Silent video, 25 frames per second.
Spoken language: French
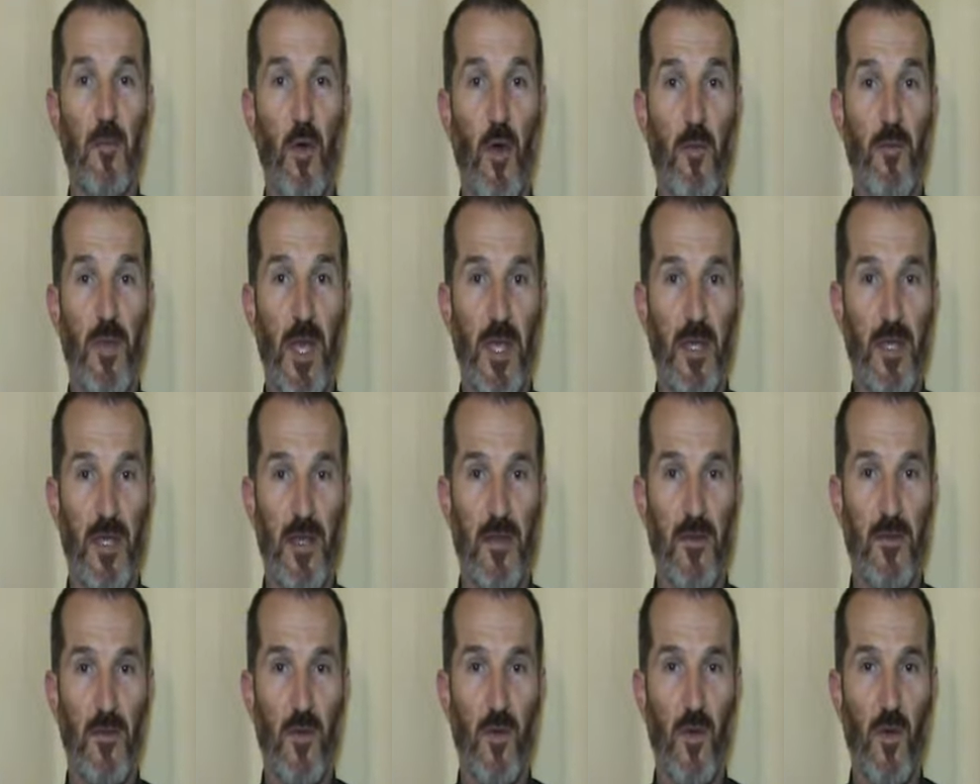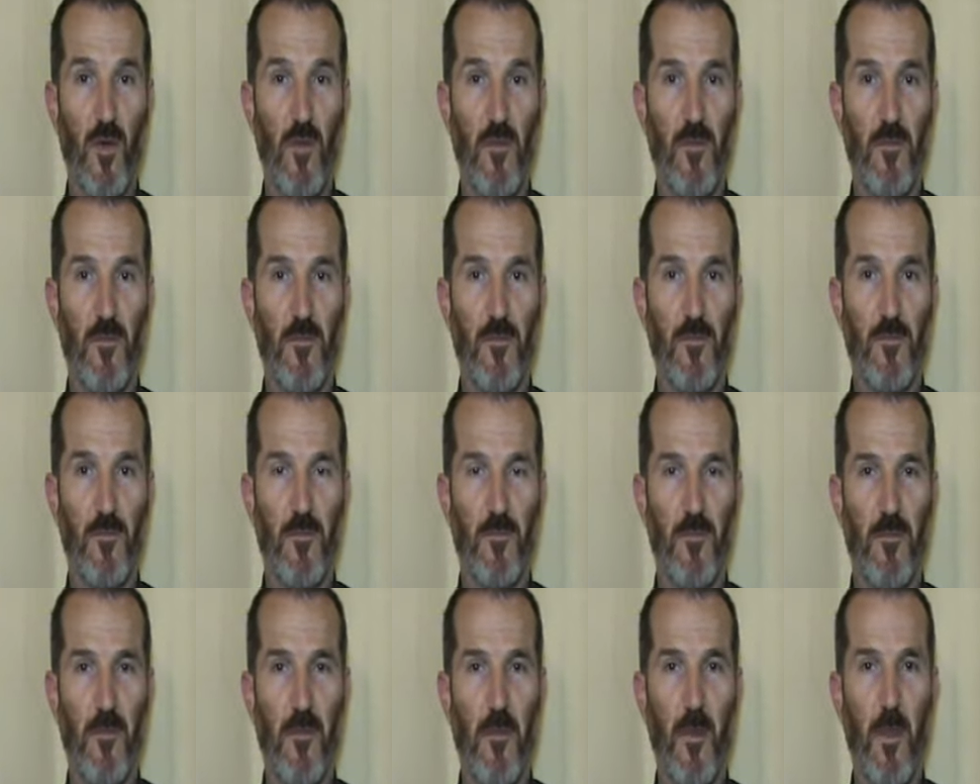Première question,
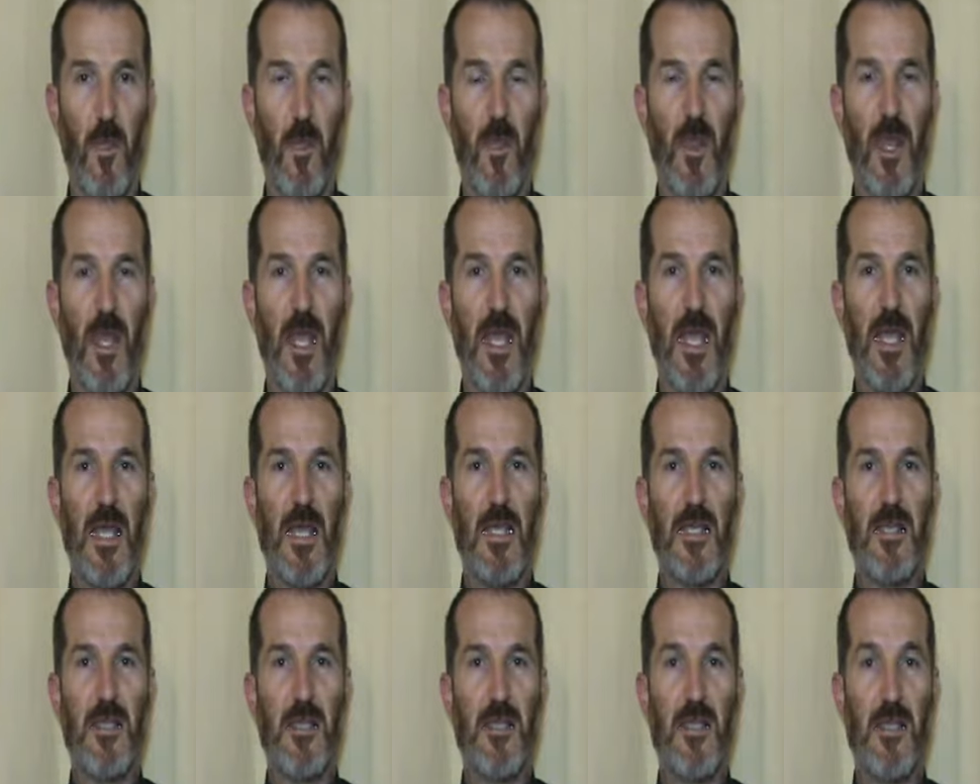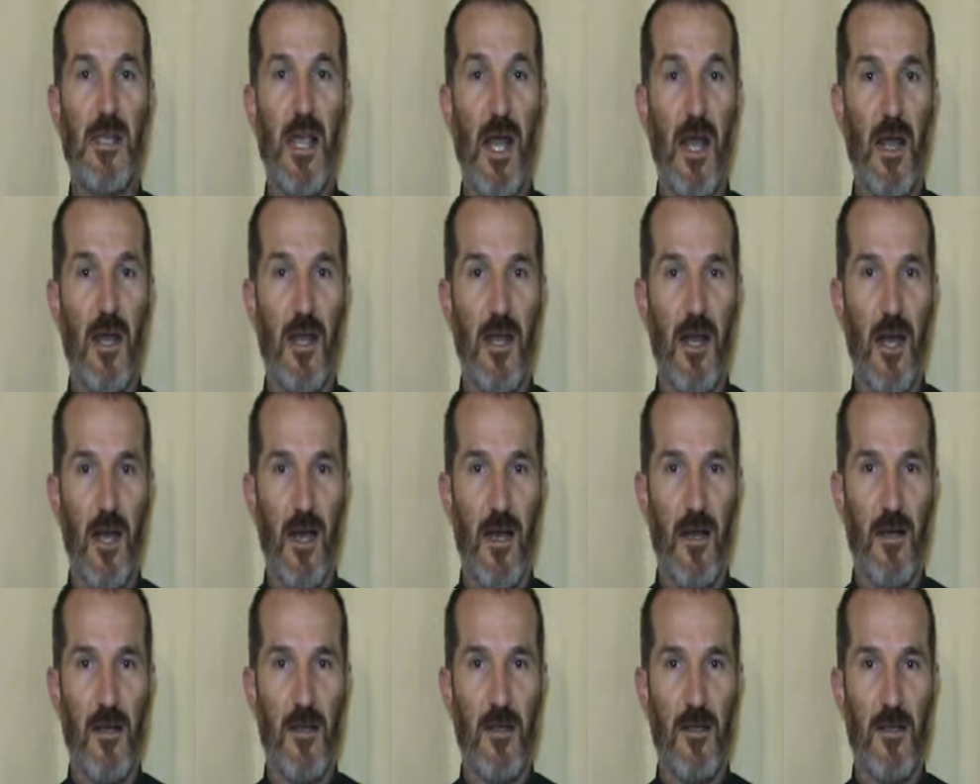si
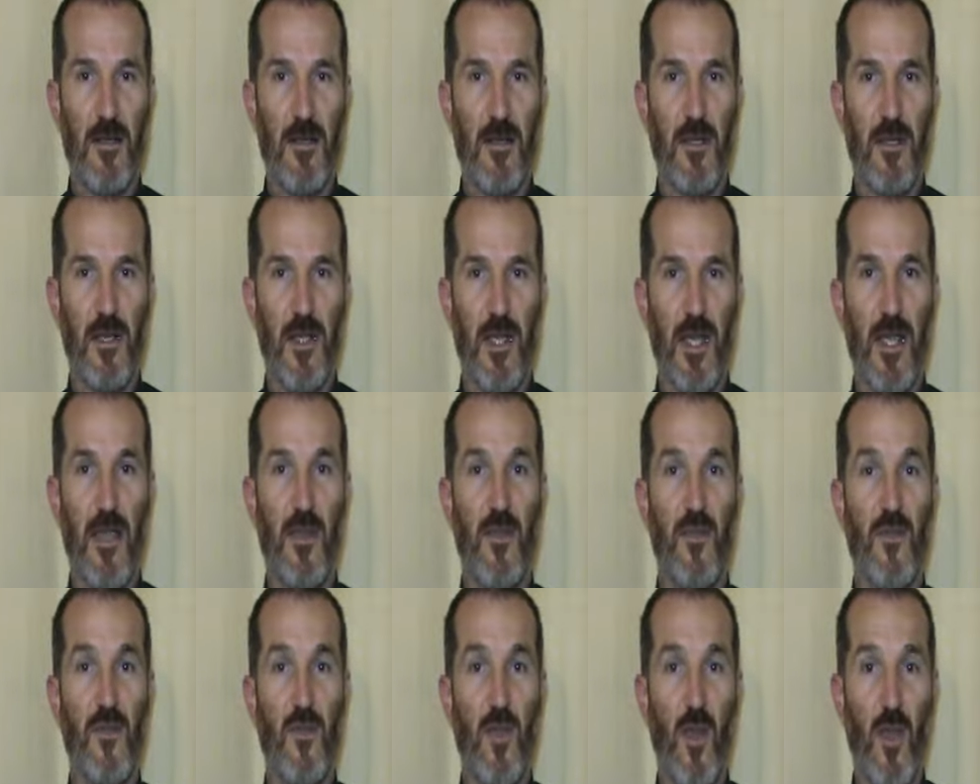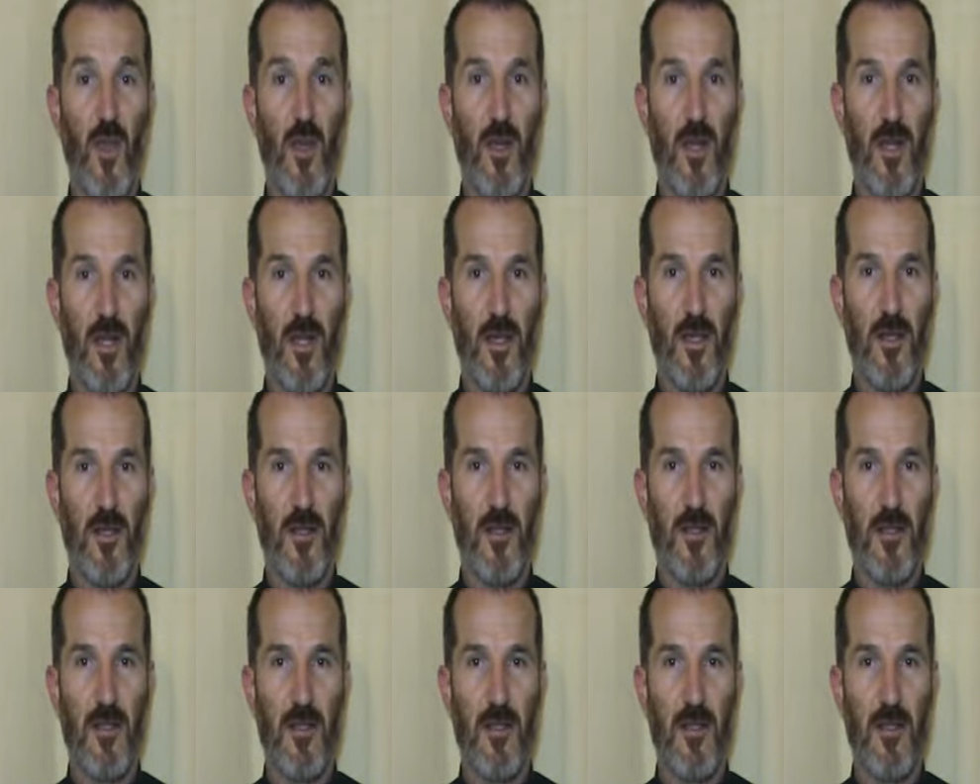Allah est seul